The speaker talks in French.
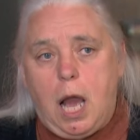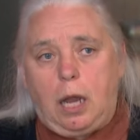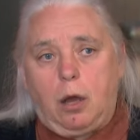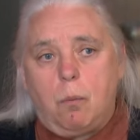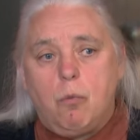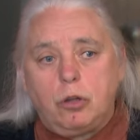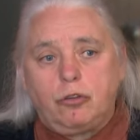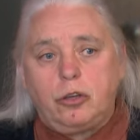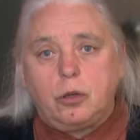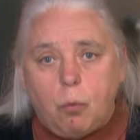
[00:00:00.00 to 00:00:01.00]
Alors moi,
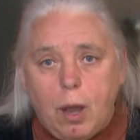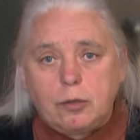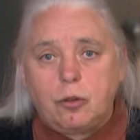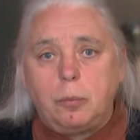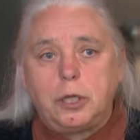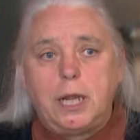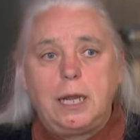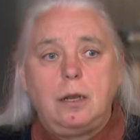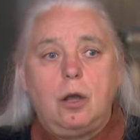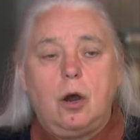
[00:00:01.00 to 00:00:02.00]
j'y crois, ce
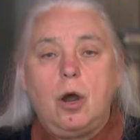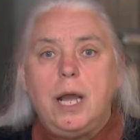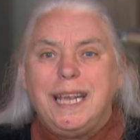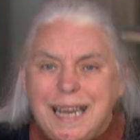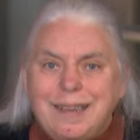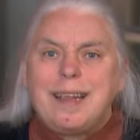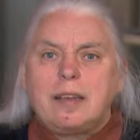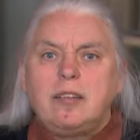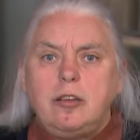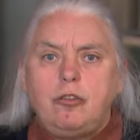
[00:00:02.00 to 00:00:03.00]
modèle-là. Il est
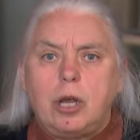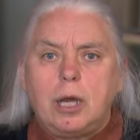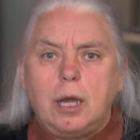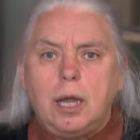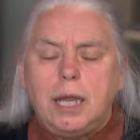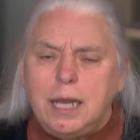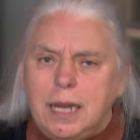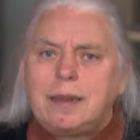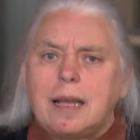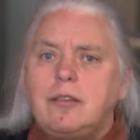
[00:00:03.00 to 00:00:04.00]
exigeant. Il
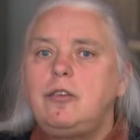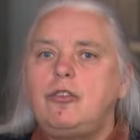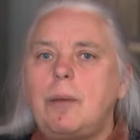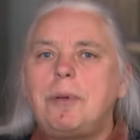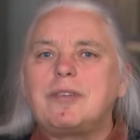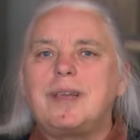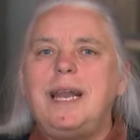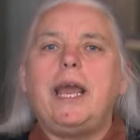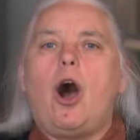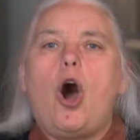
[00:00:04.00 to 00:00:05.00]
est exigeant parce
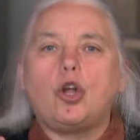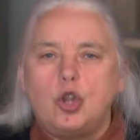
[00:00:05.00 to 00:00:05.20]
qu'il est hors